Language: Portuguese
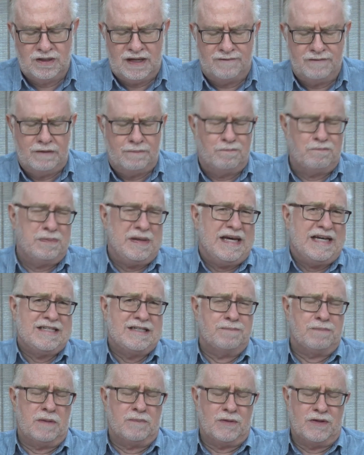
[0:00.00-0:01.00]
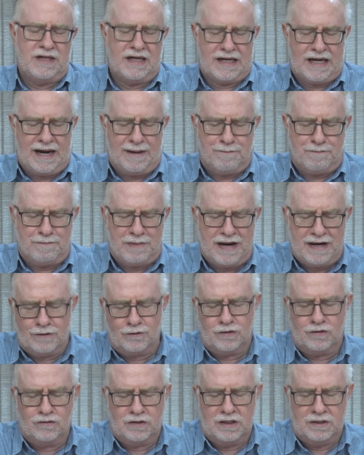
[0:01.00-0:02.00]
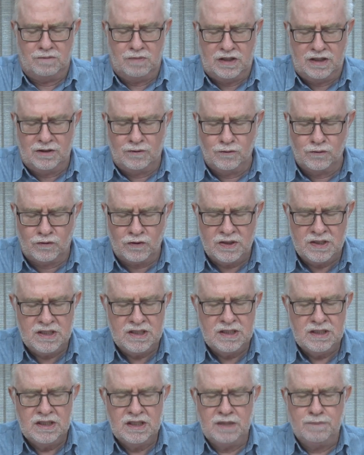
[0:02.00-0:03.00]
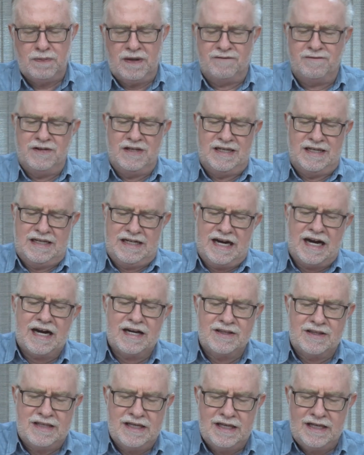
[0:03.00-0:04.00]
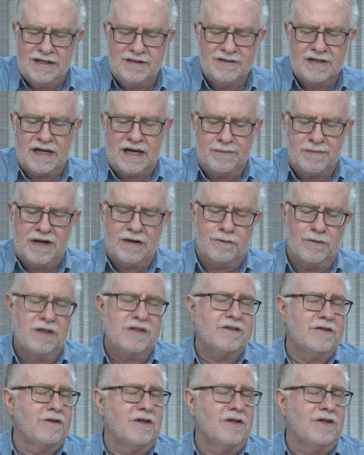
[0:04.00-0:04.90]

Davi pede para poder acabar com seus inimigos e para vingar deles e acabar com eles.